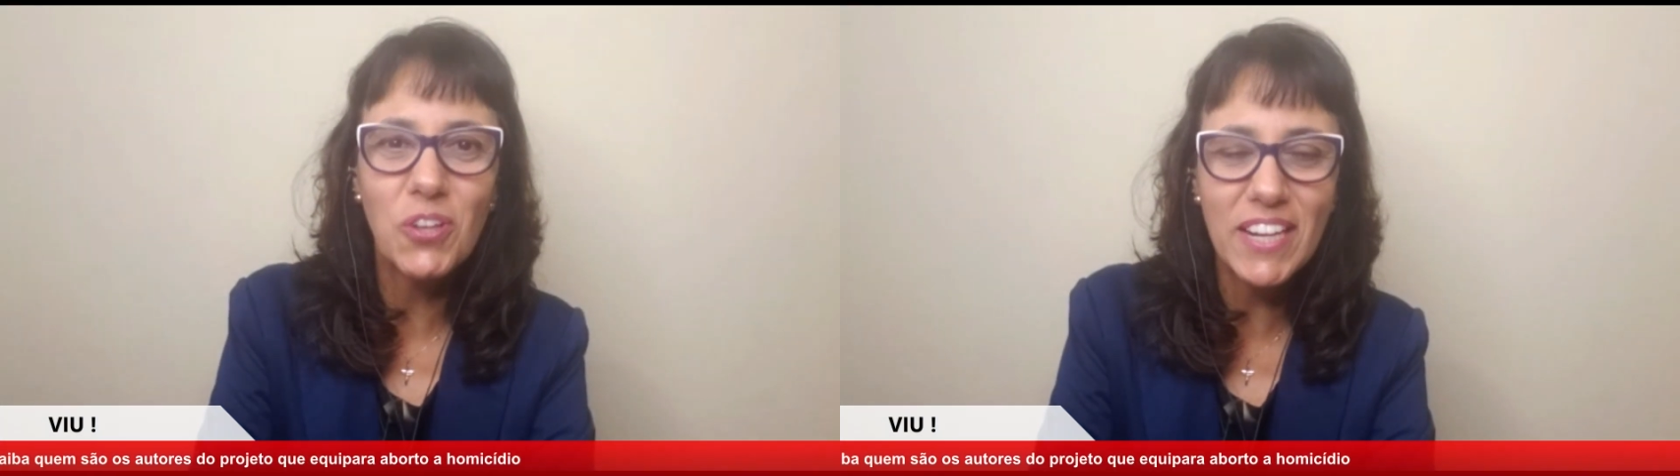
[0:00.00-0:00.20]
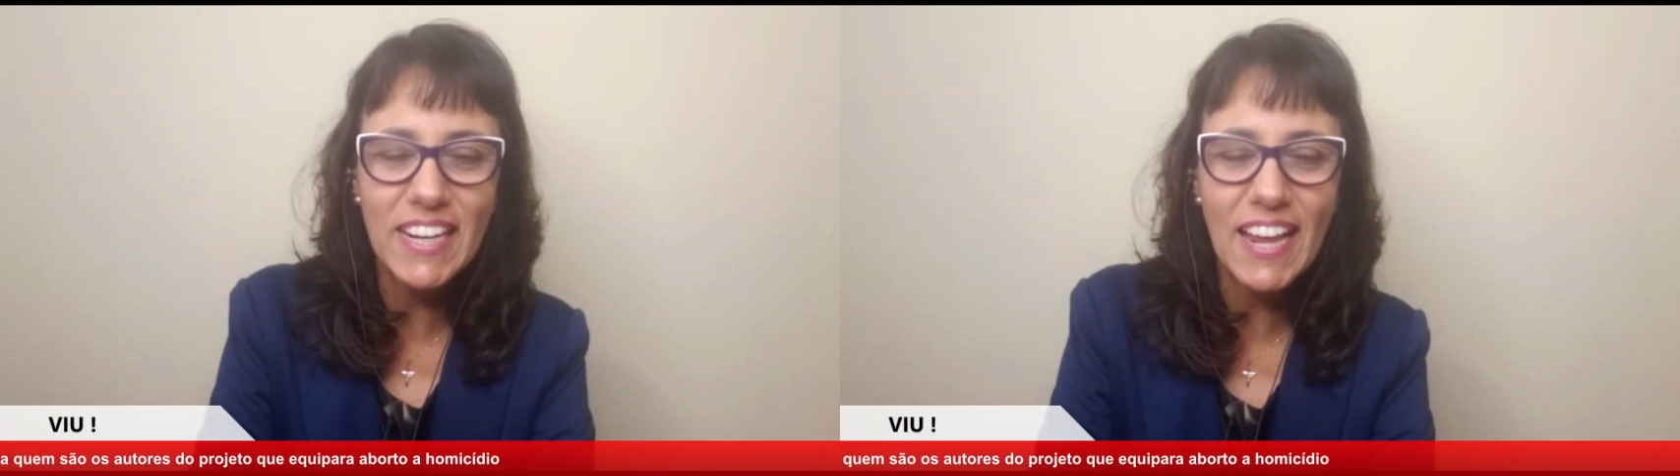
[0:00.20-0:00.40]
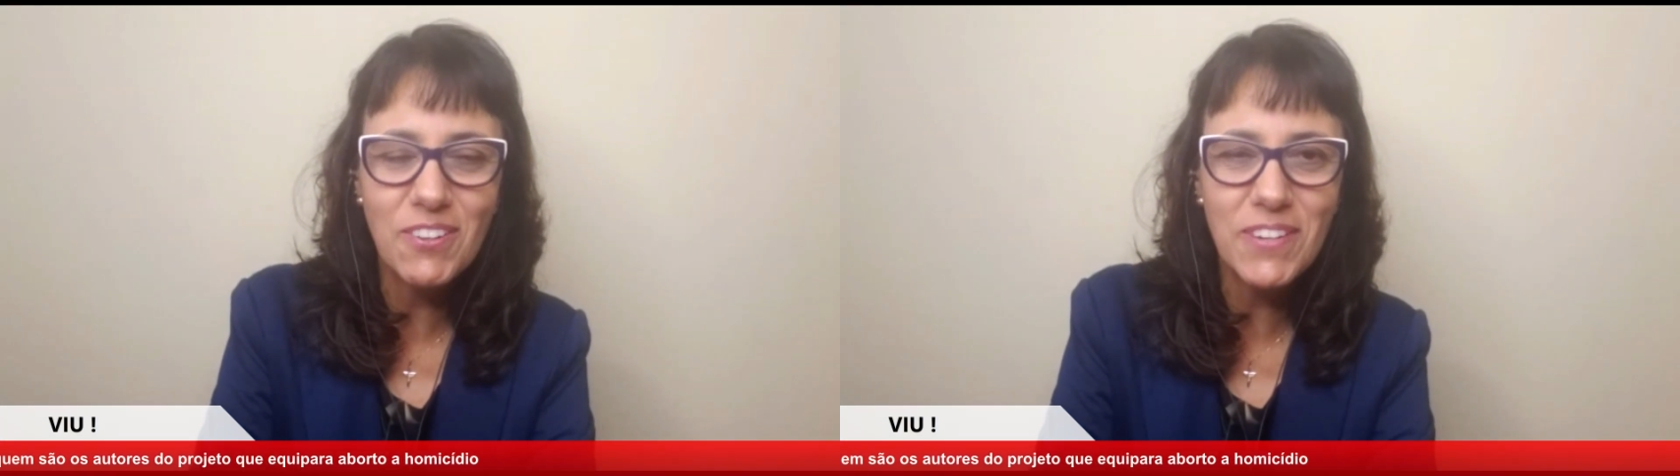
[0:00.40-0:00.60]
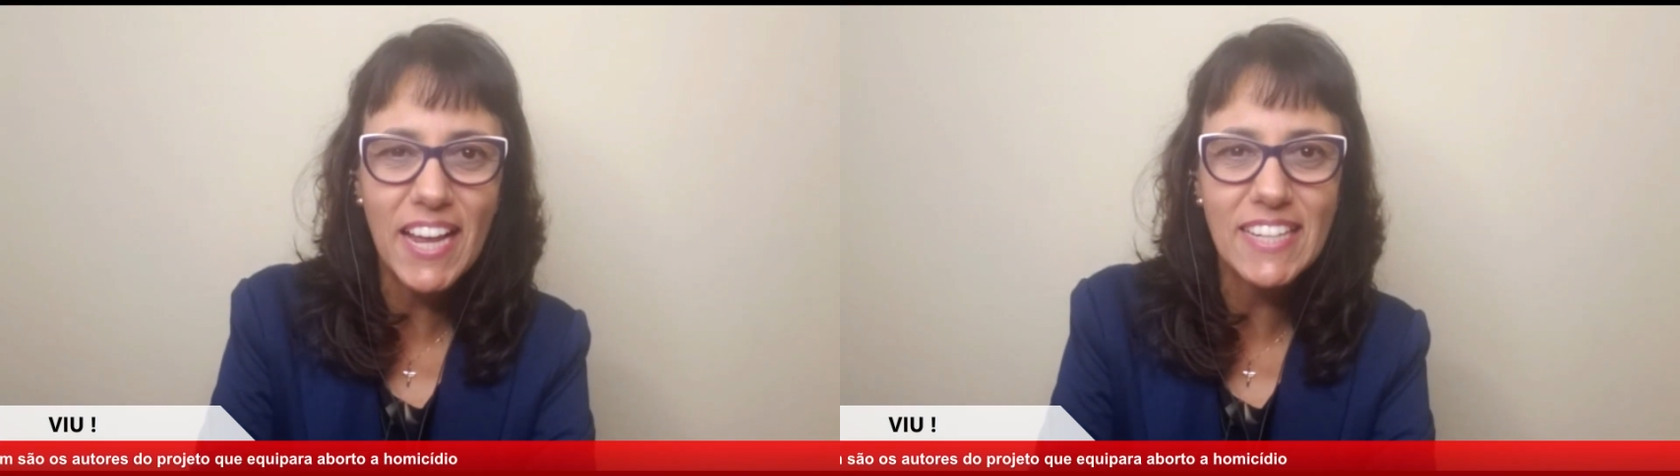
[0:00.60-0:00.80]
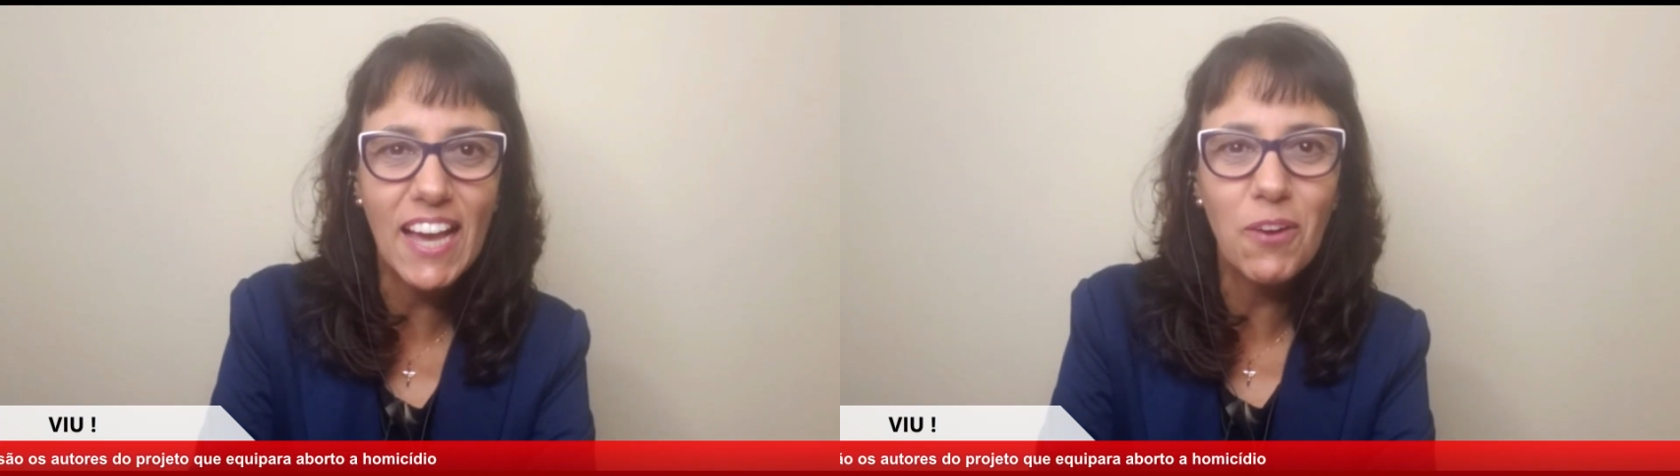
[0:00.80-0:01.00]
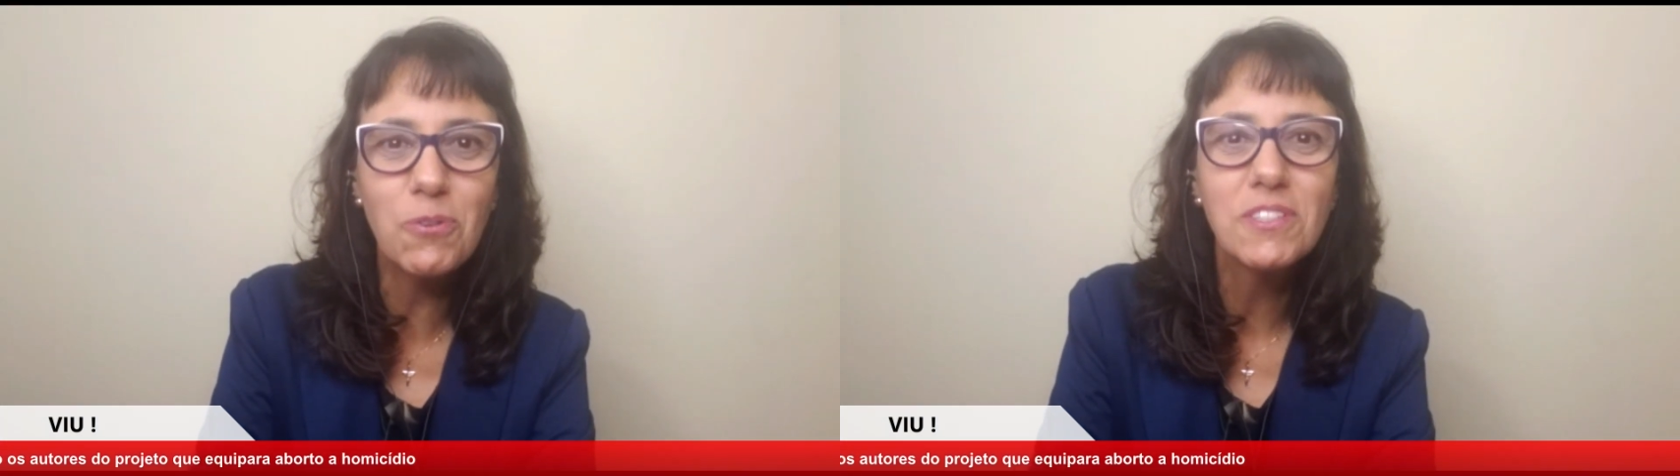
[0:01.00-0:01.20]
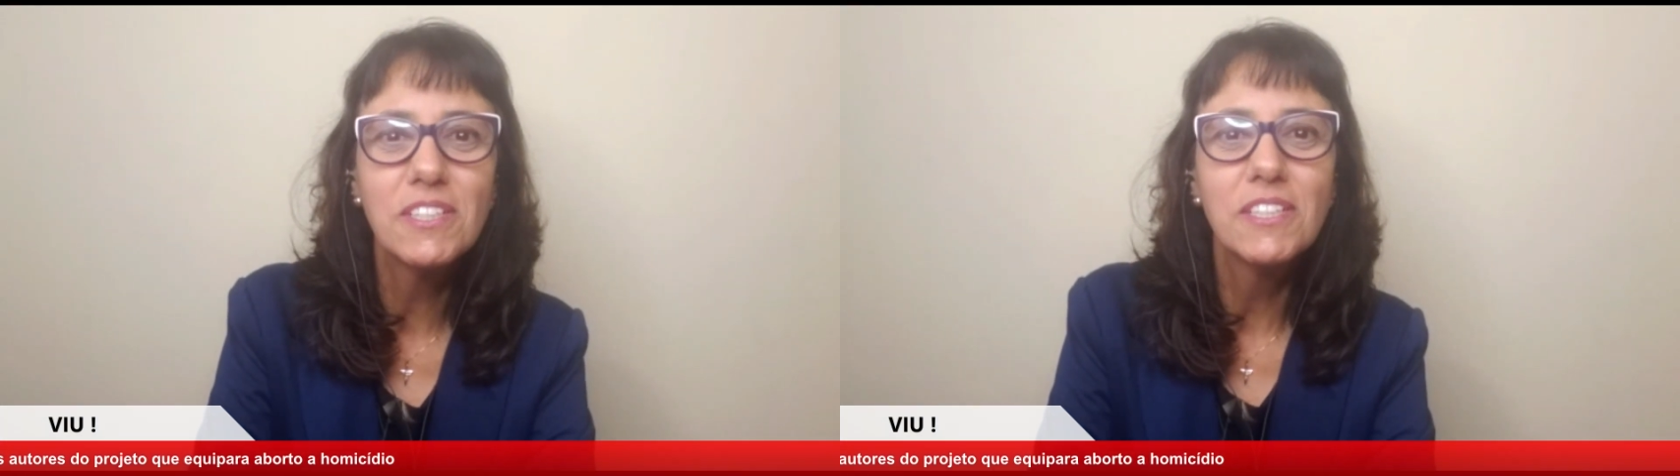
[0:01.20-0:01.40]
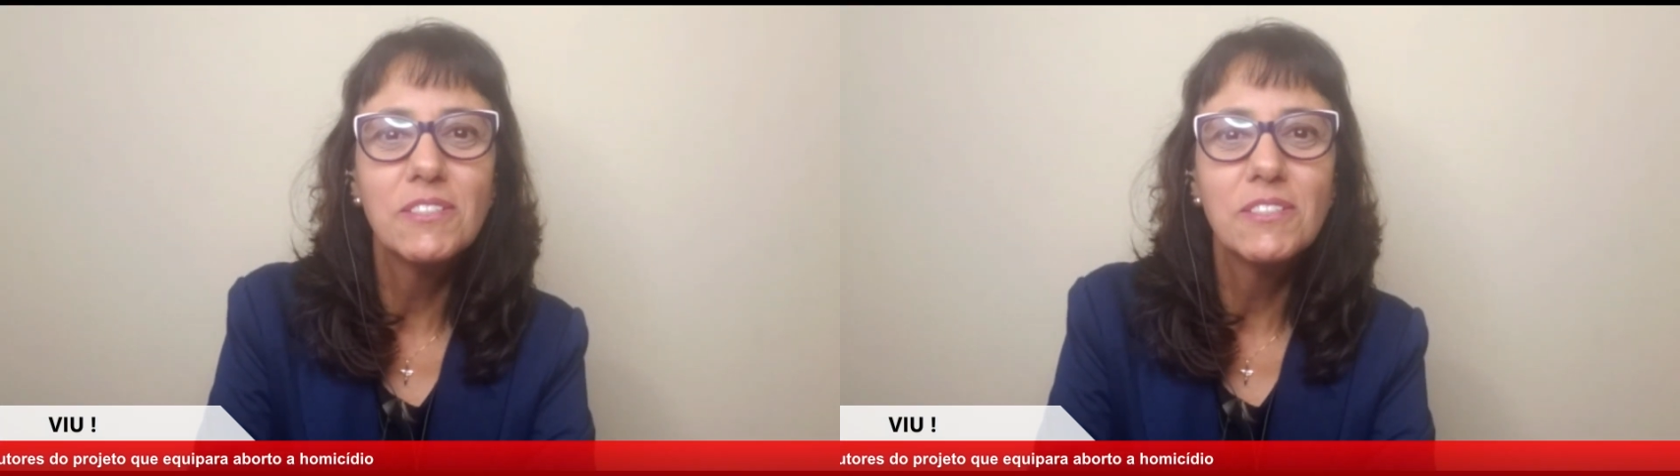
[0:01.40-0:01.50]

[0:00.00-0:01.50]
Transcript: Só ir lá no canal